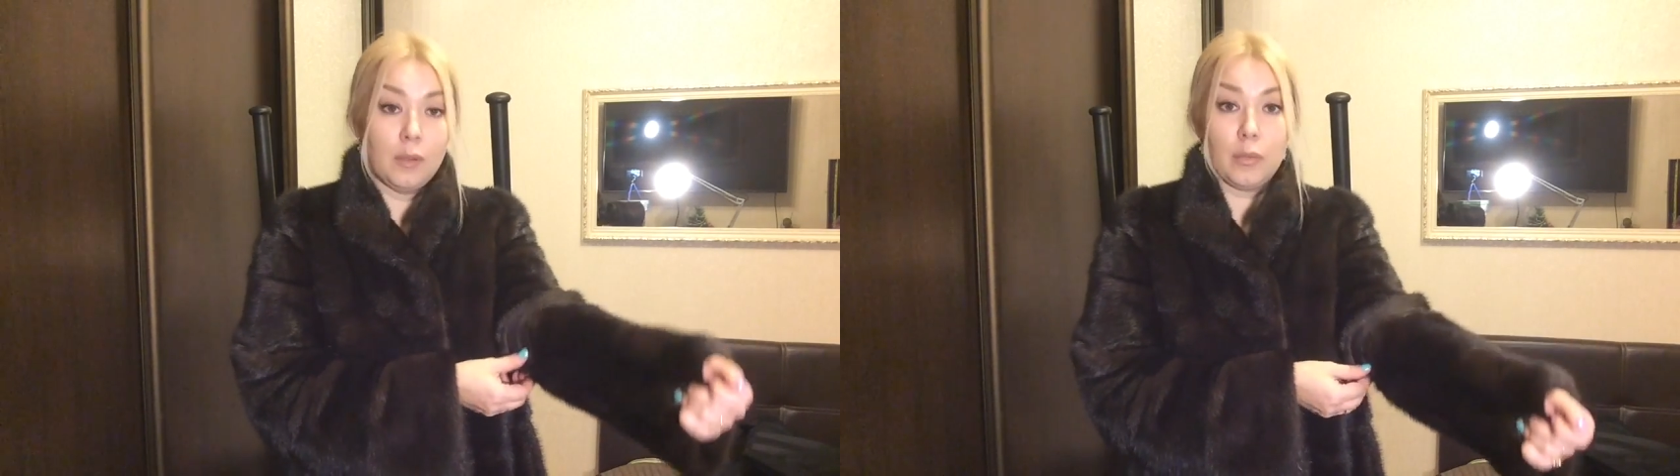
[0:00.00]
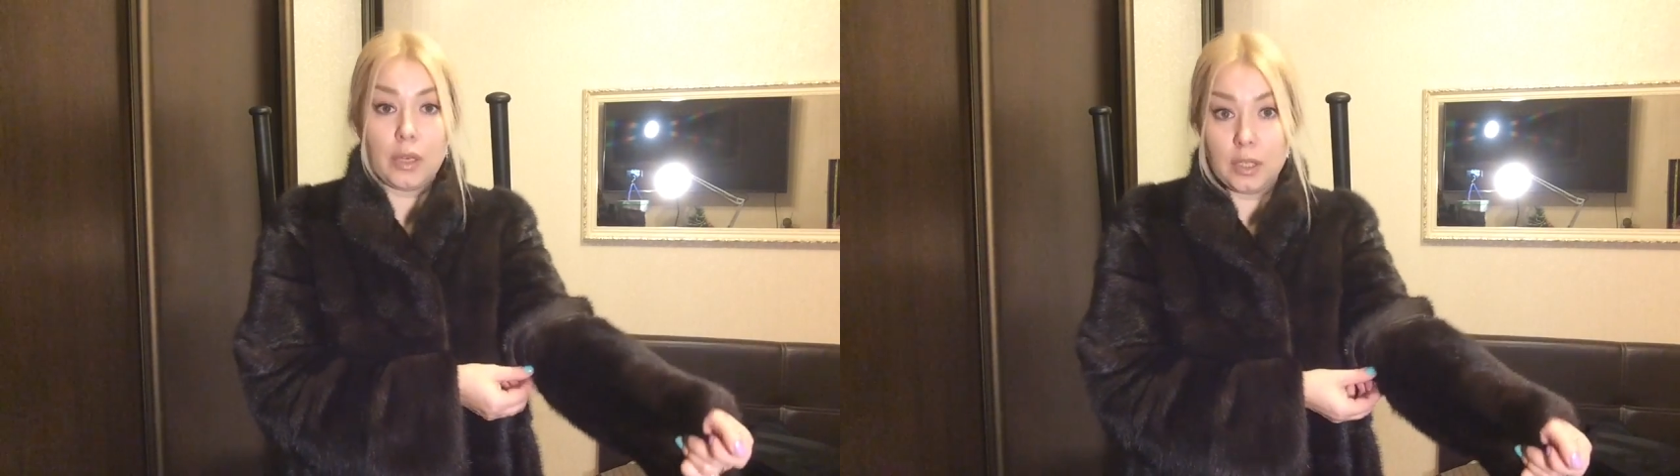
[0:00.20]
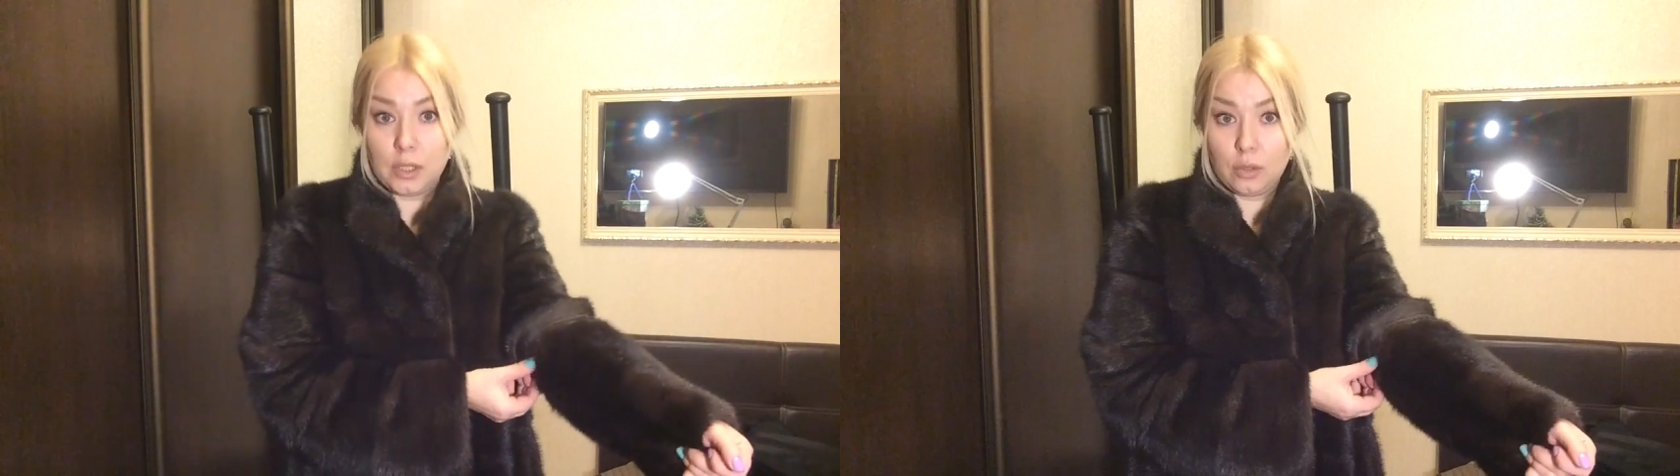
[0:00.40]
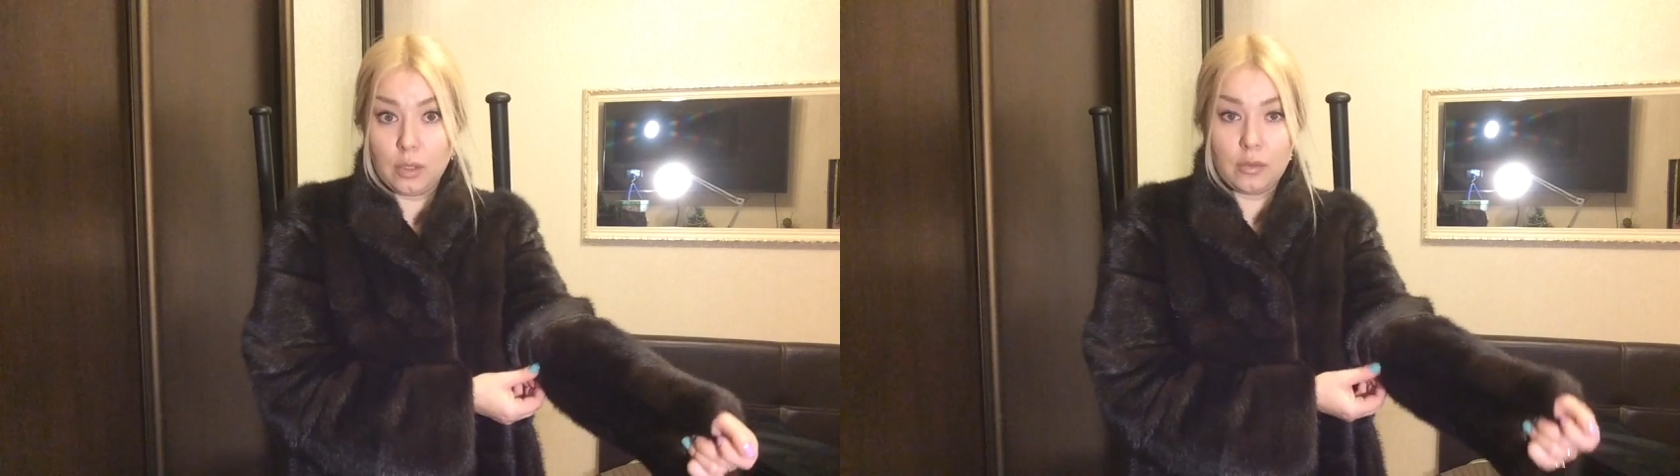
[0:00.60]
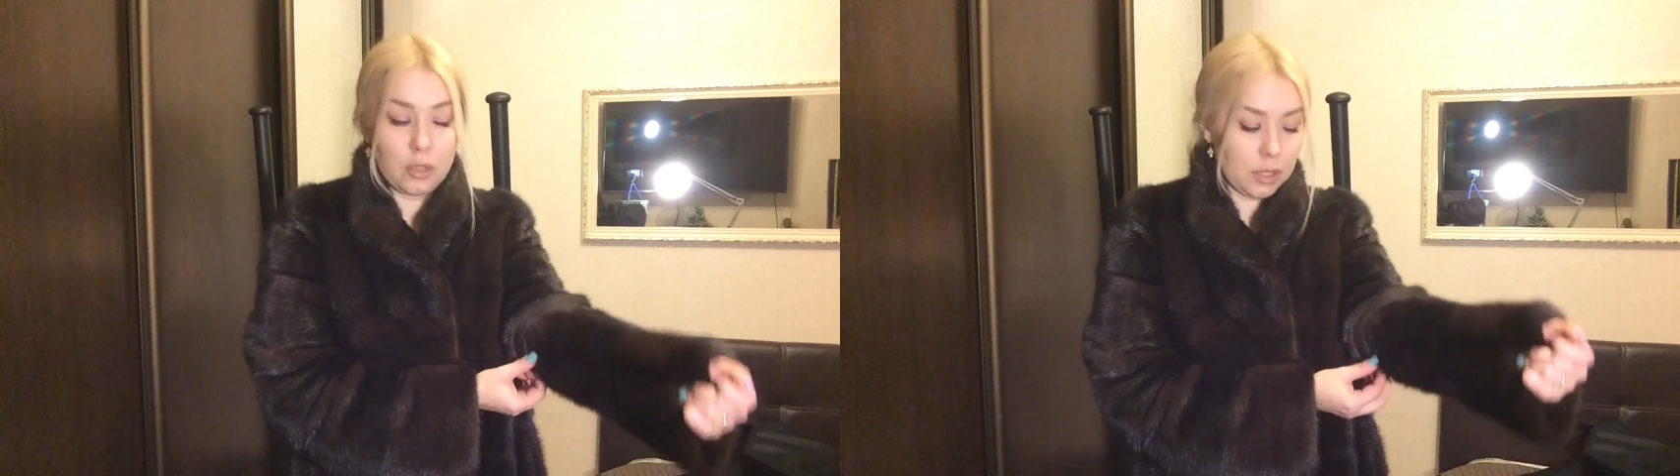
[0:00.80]
Пока
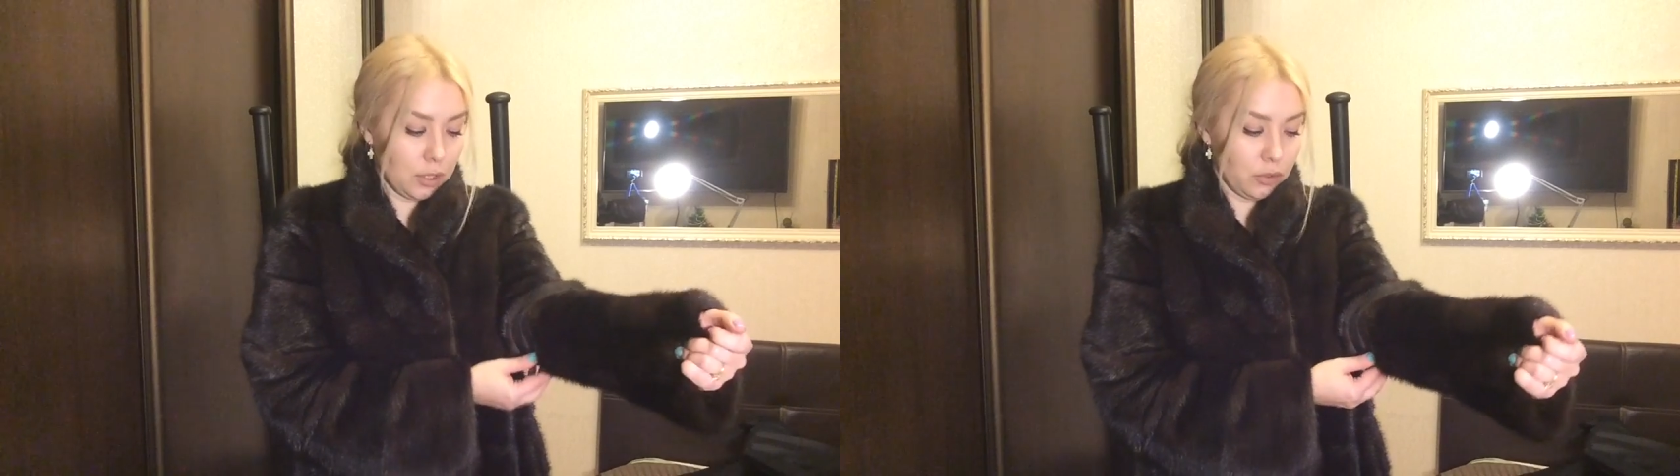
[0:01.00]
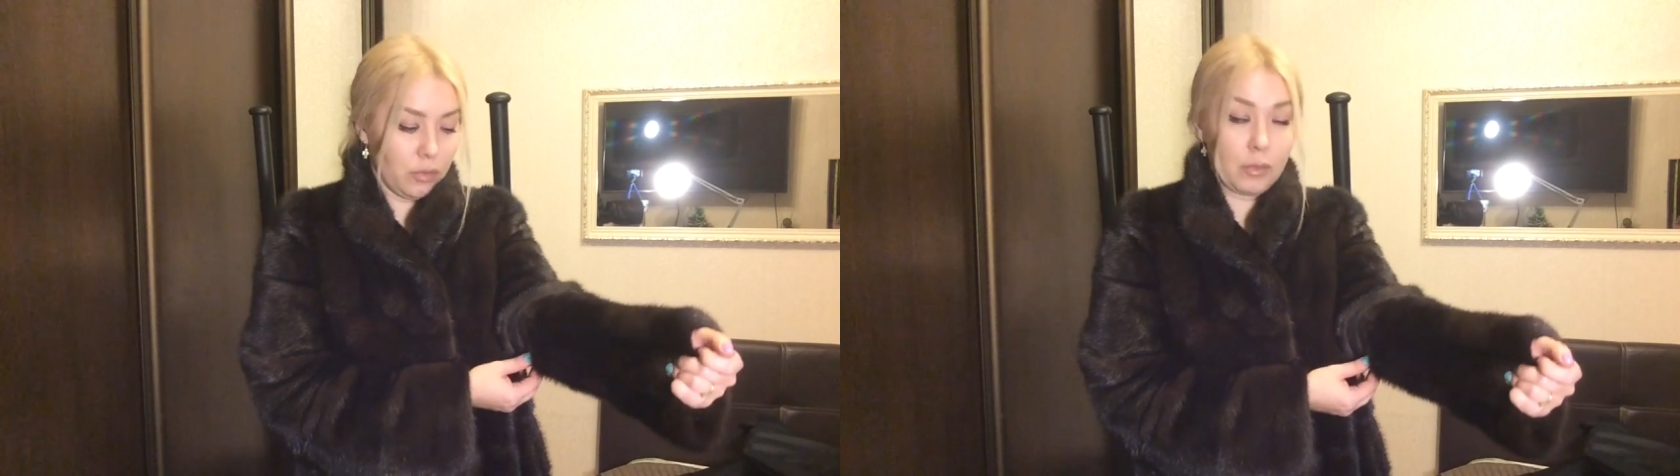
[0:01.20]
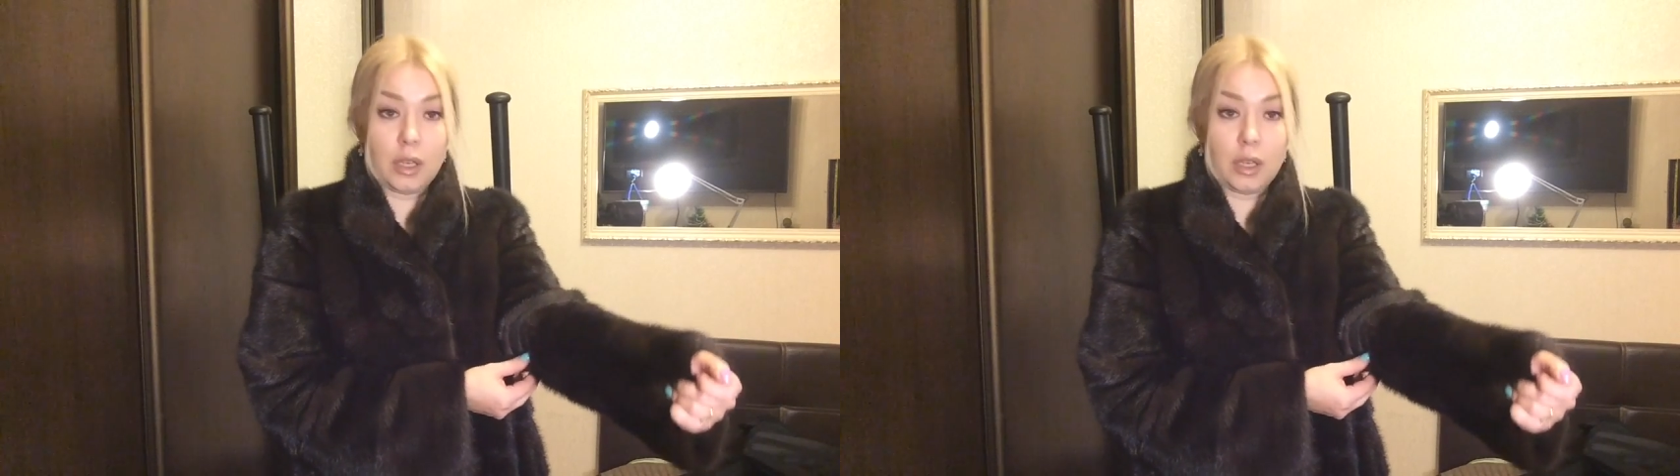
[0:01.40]
отстегиваю, расскажу вам,